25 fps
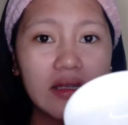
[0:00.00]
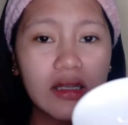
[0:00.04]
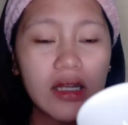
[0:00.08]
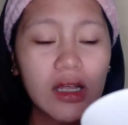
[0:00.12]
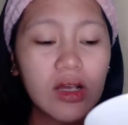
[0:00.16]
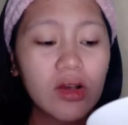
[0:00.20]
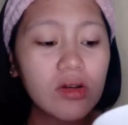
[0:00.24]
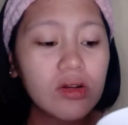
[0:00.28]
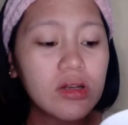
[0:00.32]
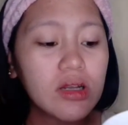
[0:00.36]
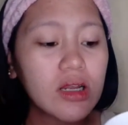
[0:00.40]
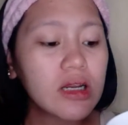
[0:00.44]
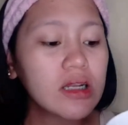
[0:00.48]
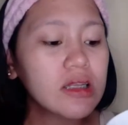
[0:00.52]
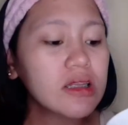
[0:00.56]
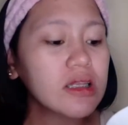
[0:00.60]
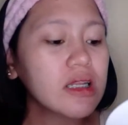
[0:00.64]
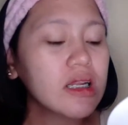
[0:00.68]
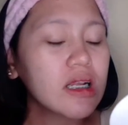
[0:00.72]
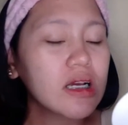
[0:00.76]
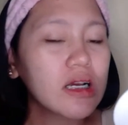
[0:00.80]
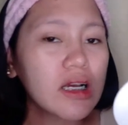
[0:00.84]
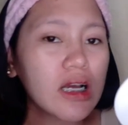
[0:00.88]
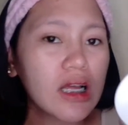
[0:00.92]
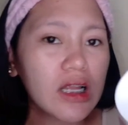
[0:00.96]
hindi ko na rin
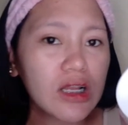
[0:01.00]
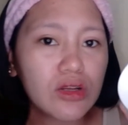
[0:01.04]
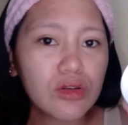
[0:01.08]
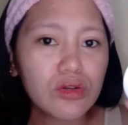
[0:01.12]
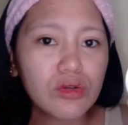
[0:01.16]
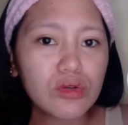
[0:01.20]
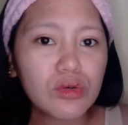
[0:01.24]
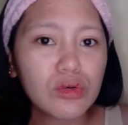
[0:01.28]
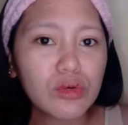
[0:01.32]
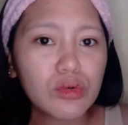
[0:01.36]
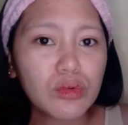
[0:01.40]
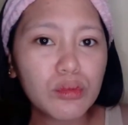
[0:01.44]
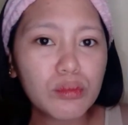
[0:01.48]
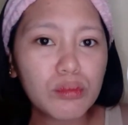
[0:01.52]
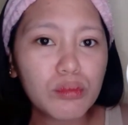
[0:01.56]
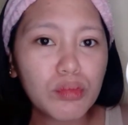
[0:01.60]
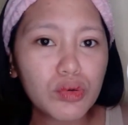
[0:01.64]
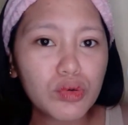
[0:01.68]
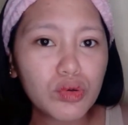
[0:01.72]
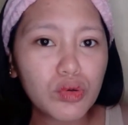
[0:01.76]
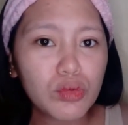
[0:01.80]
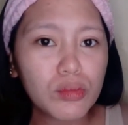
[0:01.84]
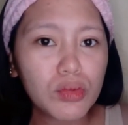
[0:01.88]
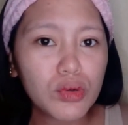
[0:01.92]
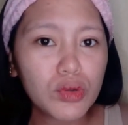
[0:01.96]
tinanggal yung
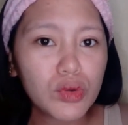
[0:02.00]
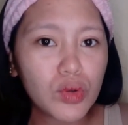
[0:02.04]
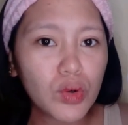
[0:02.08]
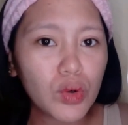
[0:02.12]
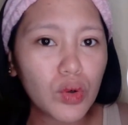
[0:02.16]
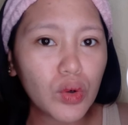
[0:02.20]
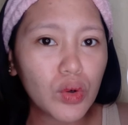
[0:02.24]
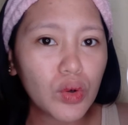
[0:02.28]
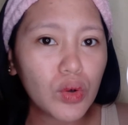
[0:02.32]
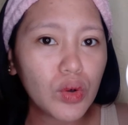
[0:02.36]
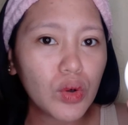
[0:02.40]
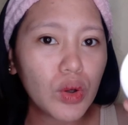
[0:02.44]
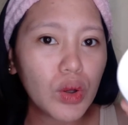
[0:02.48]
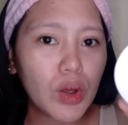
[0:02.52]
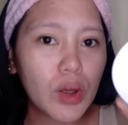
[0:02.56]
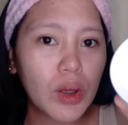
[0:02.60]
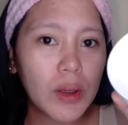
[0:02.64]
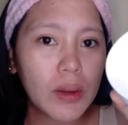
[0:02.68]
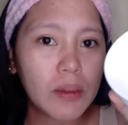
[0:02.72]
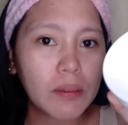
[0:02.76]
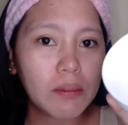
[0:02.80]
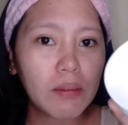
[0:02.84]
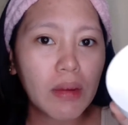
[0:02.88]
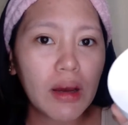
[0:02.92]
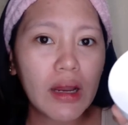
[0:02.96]
buto-buto.
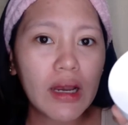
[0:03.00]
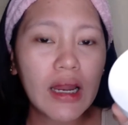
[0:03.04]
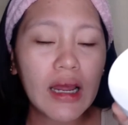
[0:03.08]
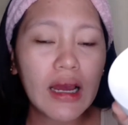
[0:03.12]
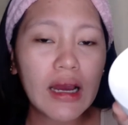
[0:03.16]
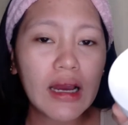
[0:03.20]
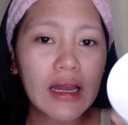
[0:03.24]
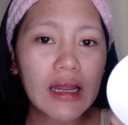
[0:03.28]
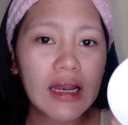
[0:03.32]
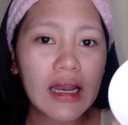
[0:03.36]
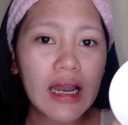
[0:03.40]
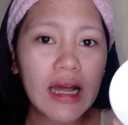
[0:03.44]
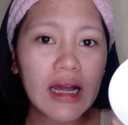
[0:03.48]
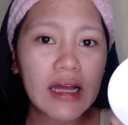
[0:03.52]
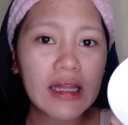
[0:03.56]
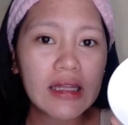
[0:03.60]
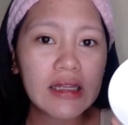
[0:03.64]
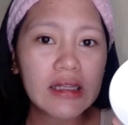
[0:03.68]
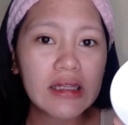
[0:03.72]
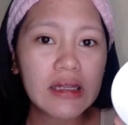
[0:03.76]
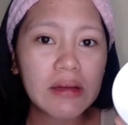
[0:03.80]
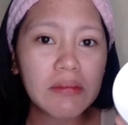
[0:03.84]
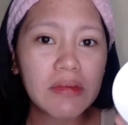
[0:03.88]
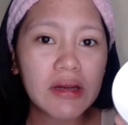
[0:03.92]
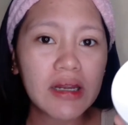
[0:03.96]
Bali, ang kailangan
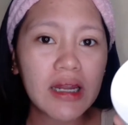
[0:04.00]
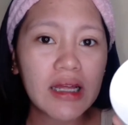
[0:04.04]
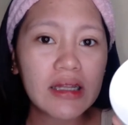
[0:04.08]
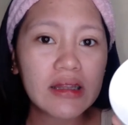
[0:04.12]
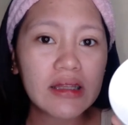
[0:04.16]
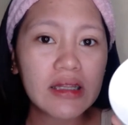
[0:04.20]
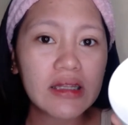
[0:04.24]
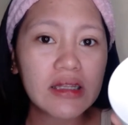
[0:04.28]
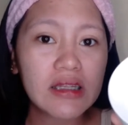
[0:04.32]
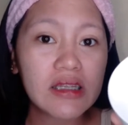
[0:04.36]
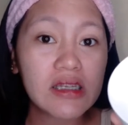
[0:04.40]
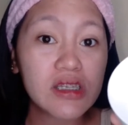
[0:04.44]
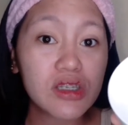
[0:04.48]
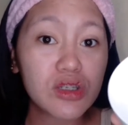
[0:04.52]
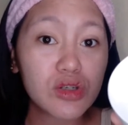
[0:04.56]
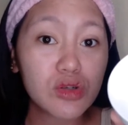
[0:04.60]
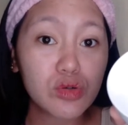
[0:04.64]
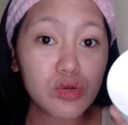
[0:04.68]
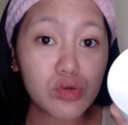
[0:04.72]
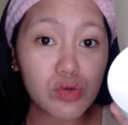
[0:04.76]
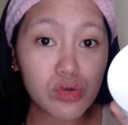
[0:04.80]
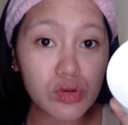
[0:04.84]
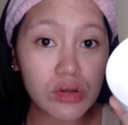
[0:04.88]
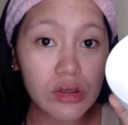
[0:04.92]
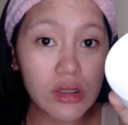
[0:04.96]
lang naman natin is
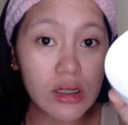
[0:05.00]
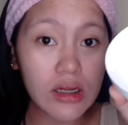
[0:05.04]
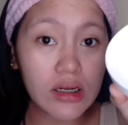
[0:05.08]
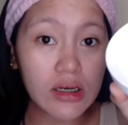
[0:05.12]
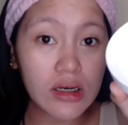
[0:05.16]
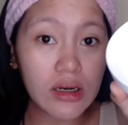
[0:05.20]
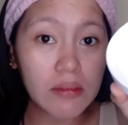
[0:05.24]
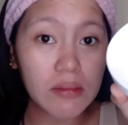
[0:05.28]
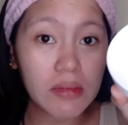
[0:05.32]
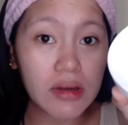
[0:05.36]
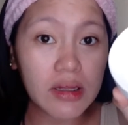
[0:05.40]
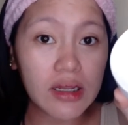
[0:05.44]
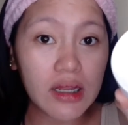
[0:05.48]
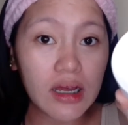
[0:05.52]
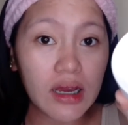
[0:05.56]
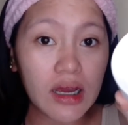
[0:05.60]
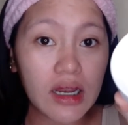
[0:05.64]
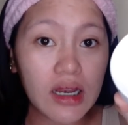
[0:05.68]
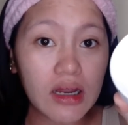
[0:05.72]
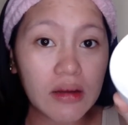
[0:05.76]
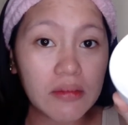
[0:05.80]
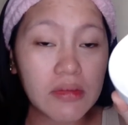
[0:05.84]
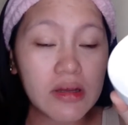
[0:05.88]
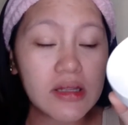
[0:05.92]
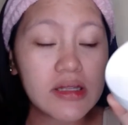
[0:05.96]
juice lang naman ng
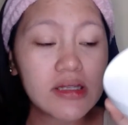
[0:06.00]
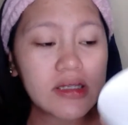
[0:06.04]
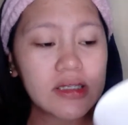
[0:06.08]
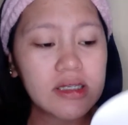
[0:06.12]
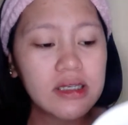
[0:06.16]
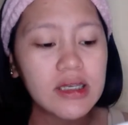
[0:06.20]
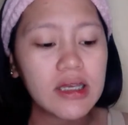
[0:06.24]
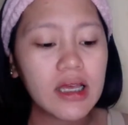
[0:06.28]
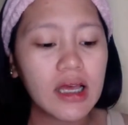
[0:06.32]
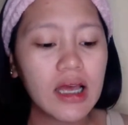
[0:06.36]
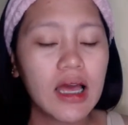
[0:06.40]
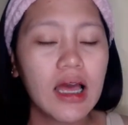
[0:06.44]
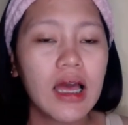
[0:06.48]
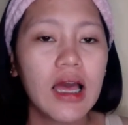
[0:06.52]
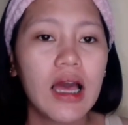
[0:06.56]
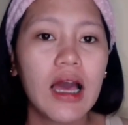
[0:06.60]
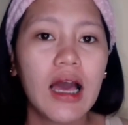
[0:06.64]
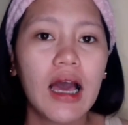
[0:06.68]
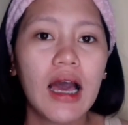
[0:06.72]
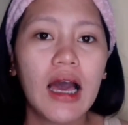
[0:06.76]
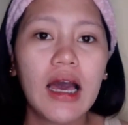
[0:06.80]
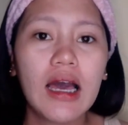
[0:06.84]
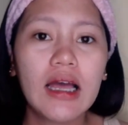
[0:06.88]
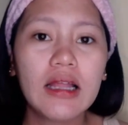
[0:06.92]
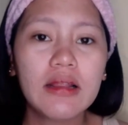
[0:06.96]
kalamansi.
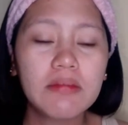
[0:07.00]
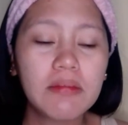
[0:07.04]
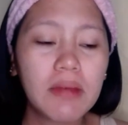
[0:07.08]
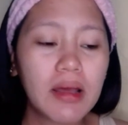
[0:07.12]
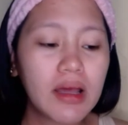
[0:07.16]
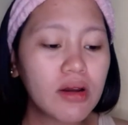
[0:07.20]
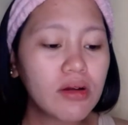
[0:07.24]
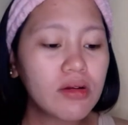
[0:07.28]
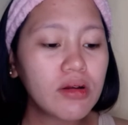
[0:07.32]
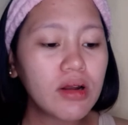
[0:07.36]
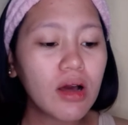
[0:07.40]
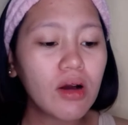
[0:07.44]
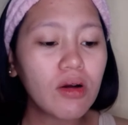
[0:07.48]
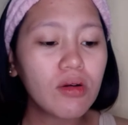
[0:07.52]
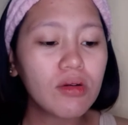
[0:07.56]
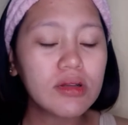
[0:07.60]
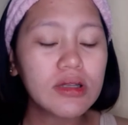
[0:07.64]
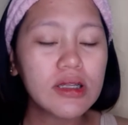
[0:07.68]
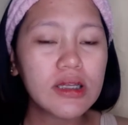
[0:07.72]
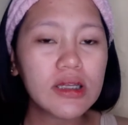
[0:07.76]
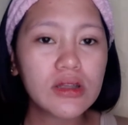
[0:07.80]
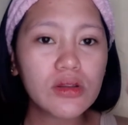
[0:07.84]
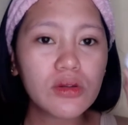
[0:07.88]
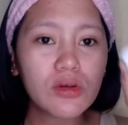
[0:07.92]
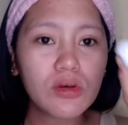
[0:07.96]
At meron ako
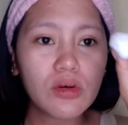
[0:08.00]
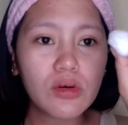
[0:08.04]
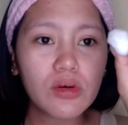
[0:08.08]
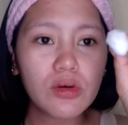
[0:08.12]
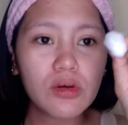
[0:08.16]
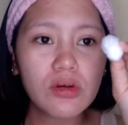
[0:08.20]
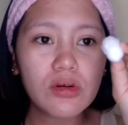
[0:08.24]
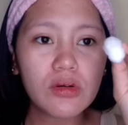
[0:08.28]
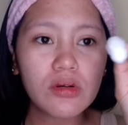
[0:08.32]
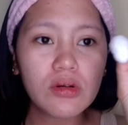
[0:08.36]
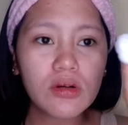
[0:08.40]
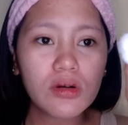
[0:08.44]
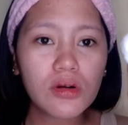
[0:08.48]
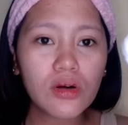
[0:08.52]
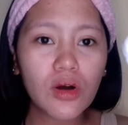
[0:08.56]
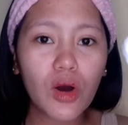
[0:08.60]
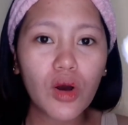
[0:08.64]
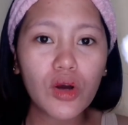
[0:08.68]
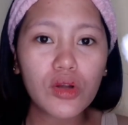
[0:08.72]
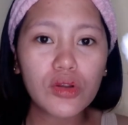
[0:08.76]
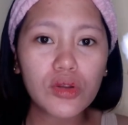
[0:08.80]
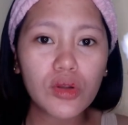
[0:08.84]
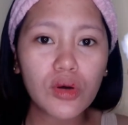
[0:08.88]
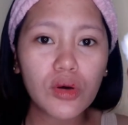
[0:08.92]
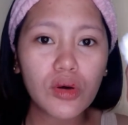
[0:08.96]
ditong
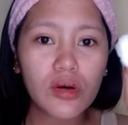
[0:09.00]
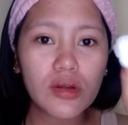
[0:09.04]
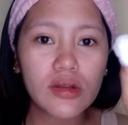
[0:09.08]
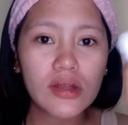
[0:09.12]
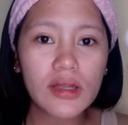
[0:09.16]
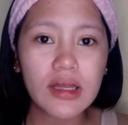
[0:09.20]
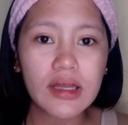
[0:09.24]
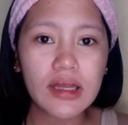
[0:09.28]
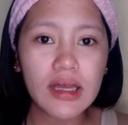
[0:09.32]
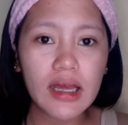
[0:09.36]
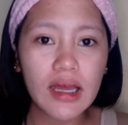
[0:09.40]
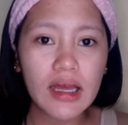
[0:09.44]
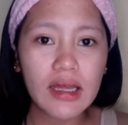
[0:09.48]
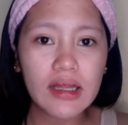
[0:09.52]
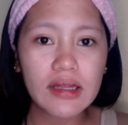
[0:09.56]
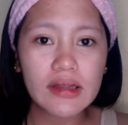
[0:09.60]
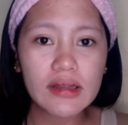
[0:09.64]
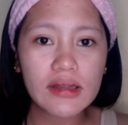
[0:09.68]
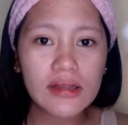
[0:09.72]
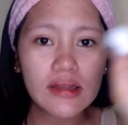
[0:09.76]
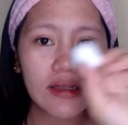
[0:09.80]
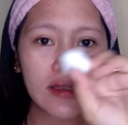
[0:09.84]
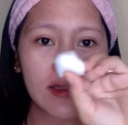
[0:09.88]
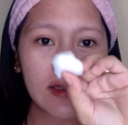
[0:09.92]
cotton. Ayan.